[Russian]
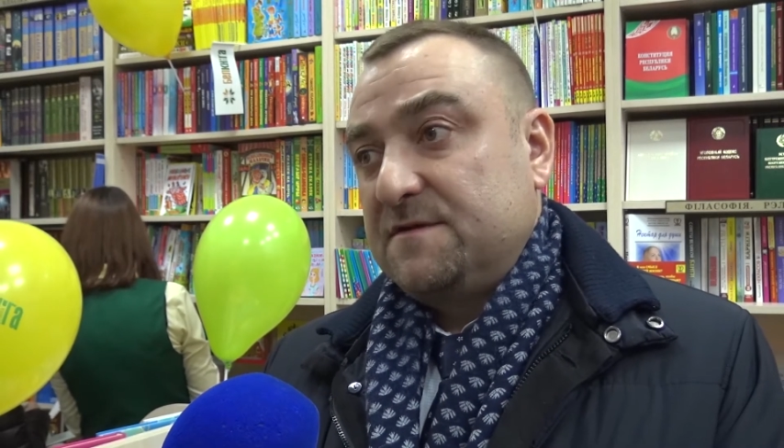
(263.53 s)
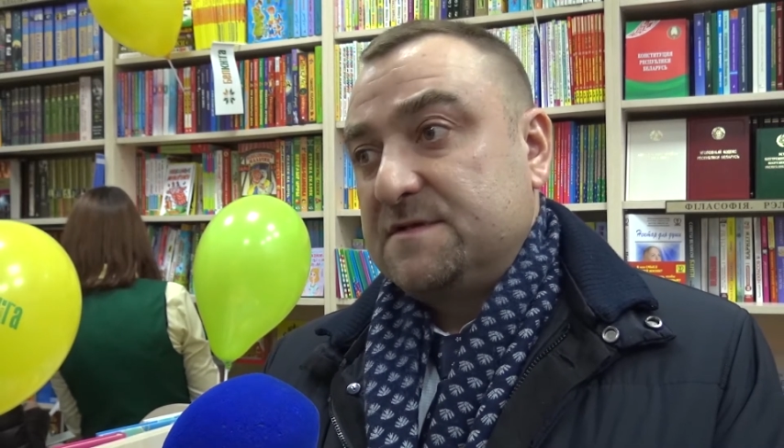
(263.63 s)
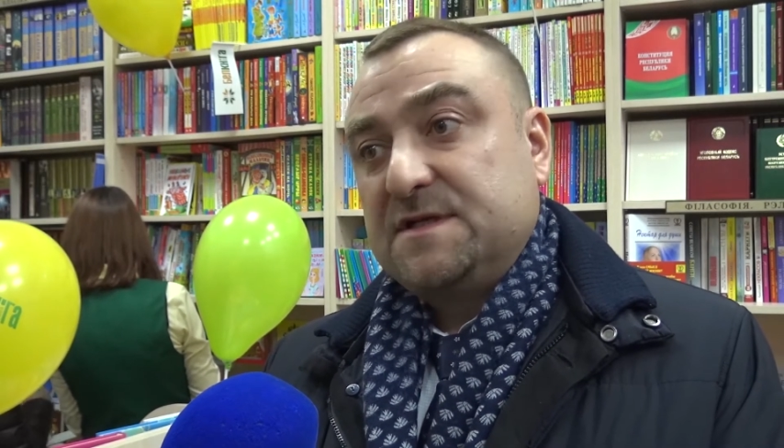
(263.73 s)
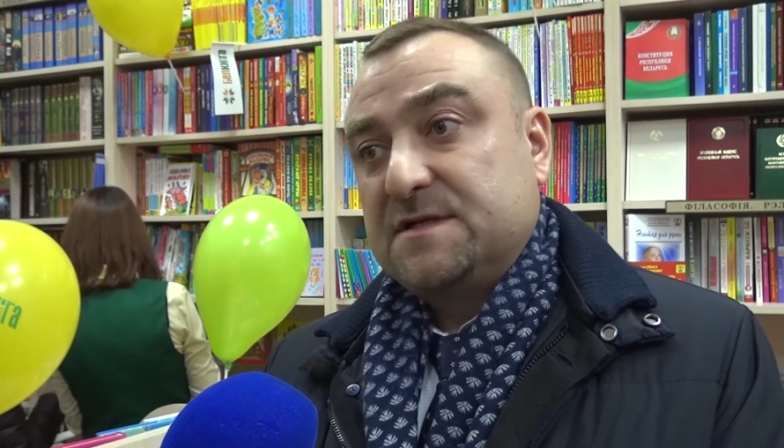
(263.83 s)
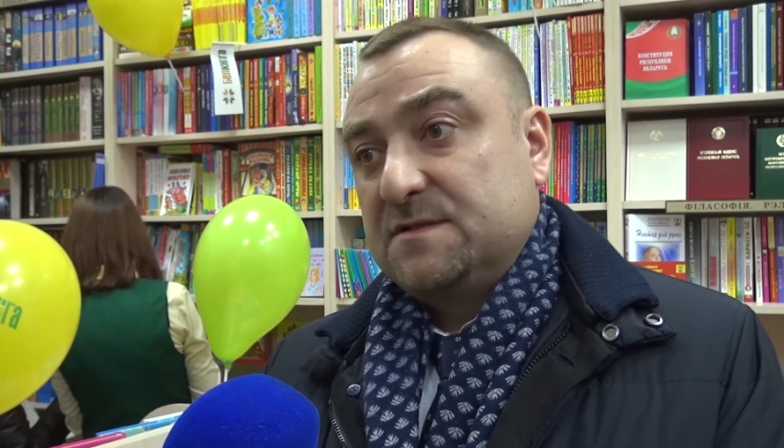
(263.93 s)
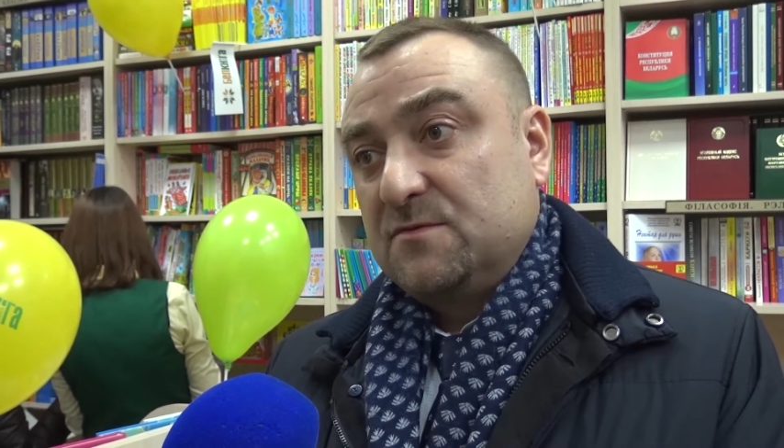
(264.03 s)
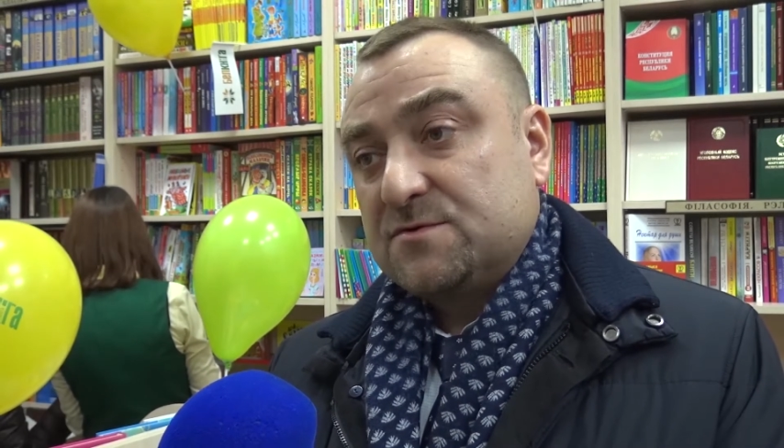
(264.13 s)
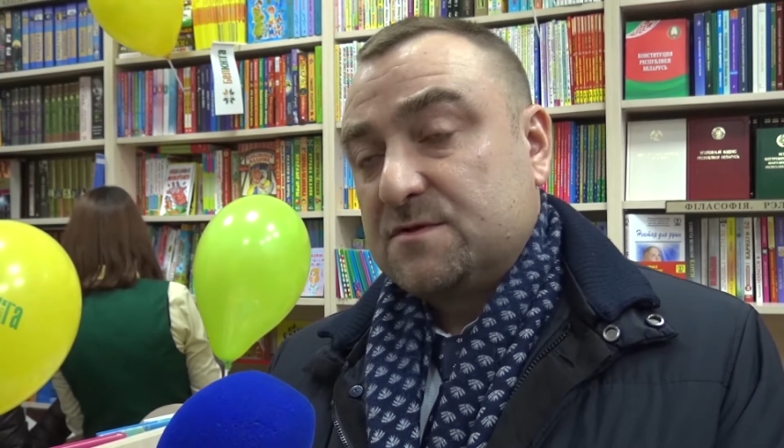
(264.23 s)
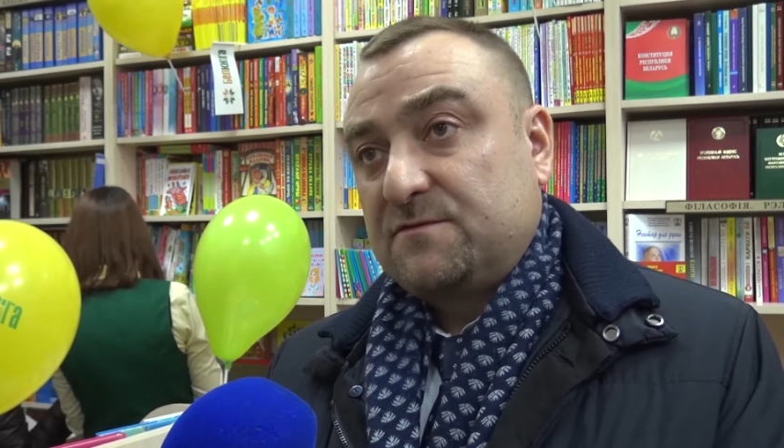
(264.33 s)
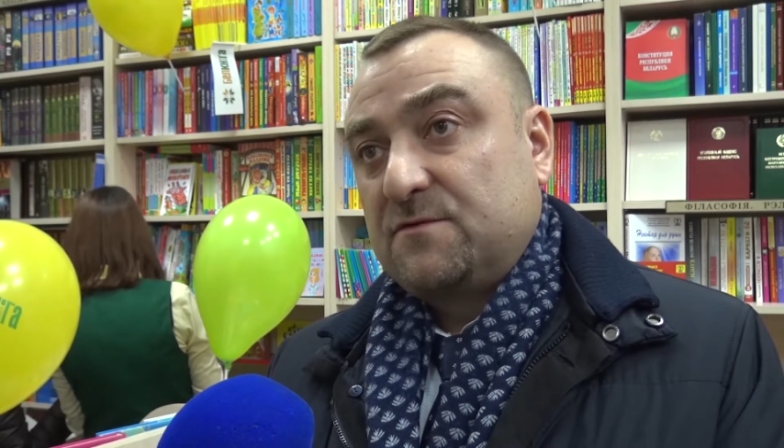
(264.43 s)
везде, где
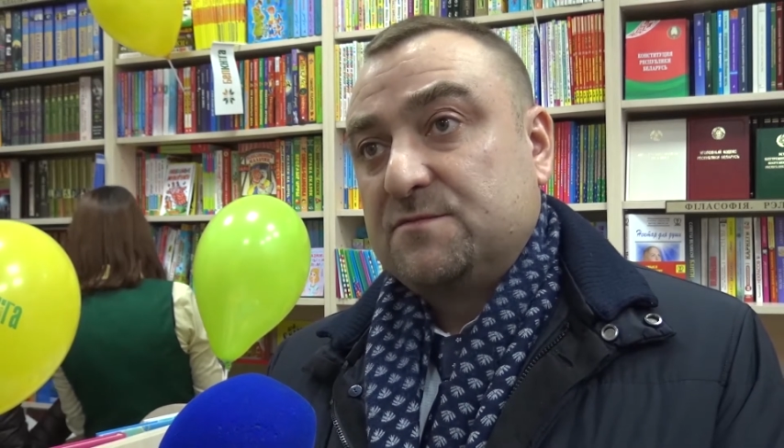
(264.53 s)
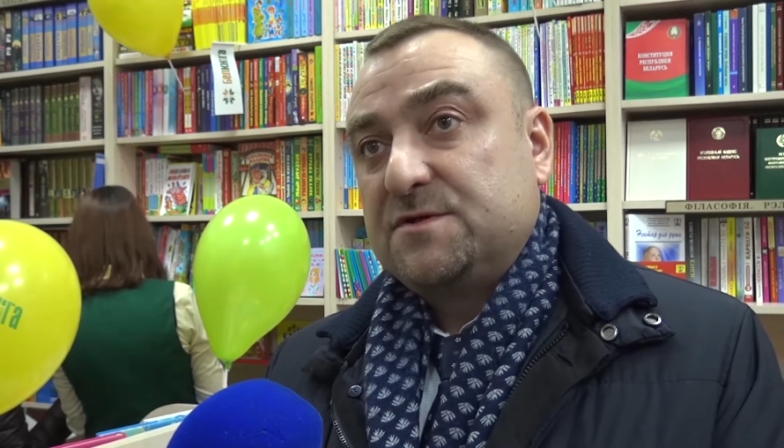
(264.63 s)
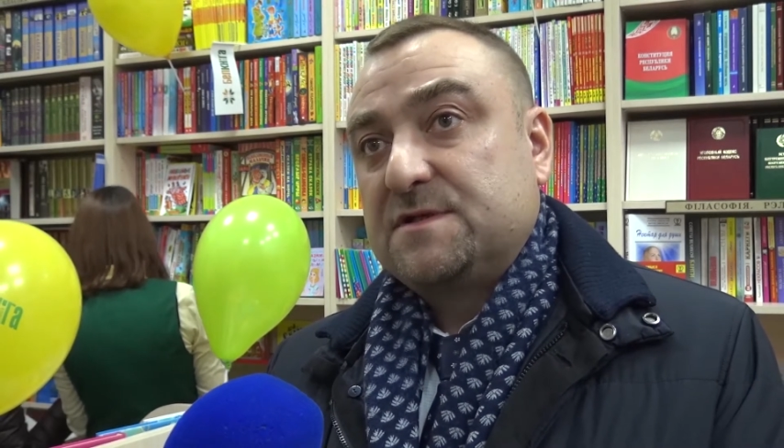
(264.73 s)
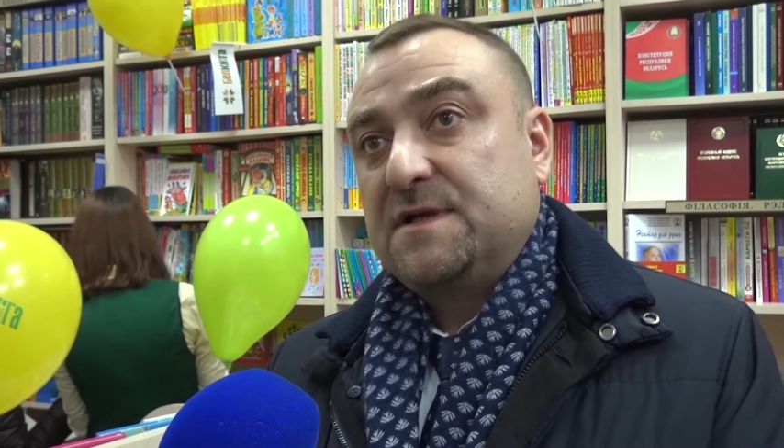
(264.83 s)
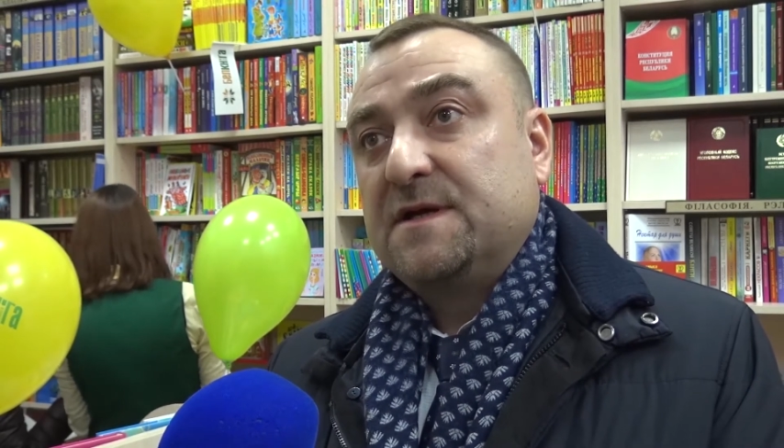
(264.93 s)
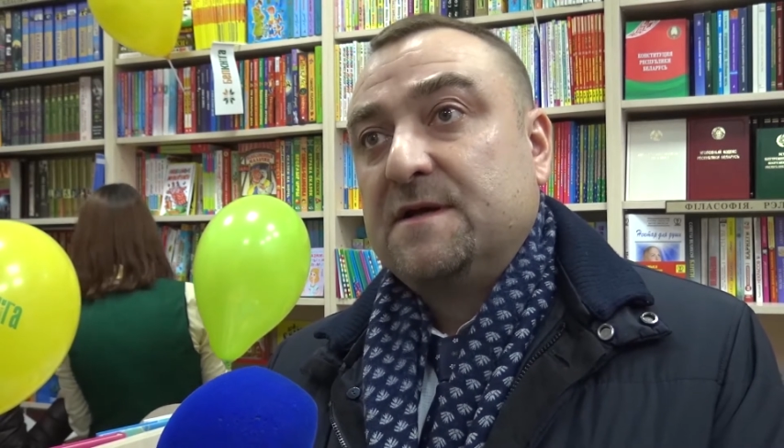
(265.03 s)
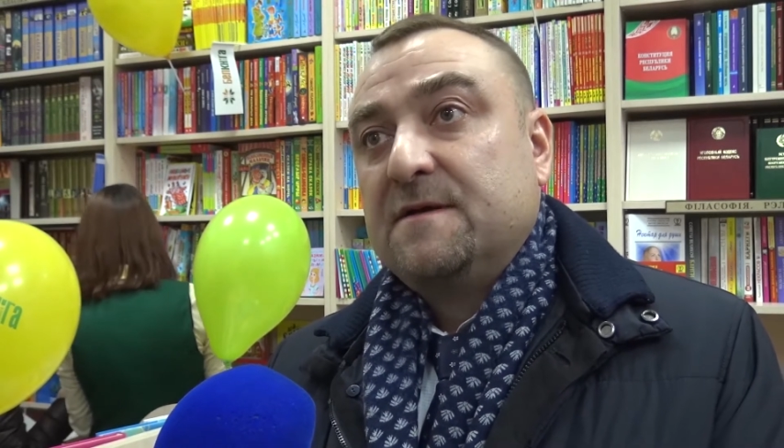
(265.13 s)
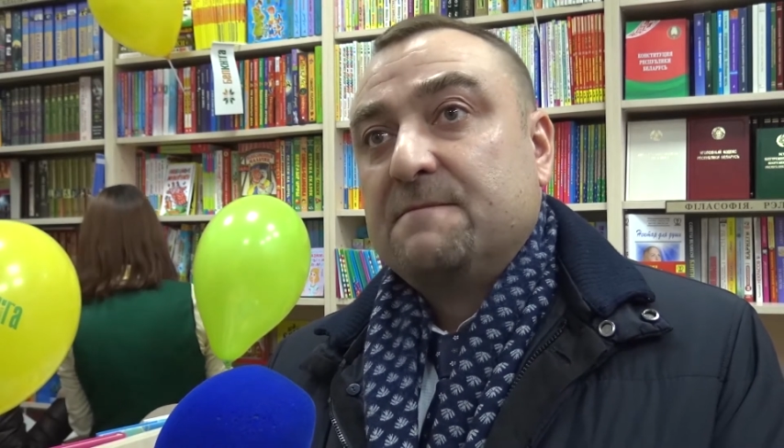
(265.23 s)
можно, в том числе